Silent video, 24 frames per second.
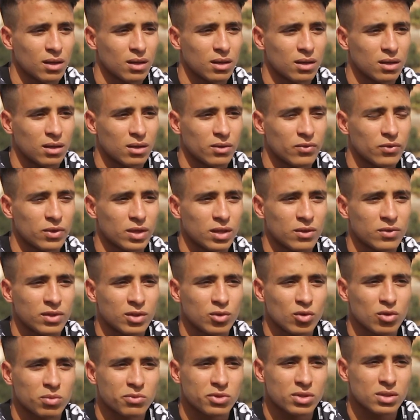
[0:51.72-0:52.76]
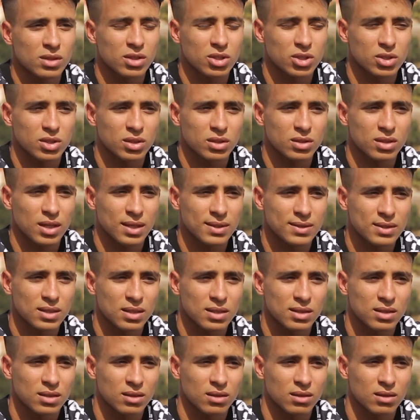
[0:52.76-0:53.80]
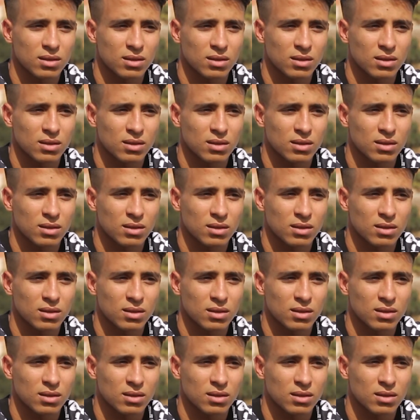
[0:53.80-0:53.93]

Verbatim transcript: في 2015 تحصلت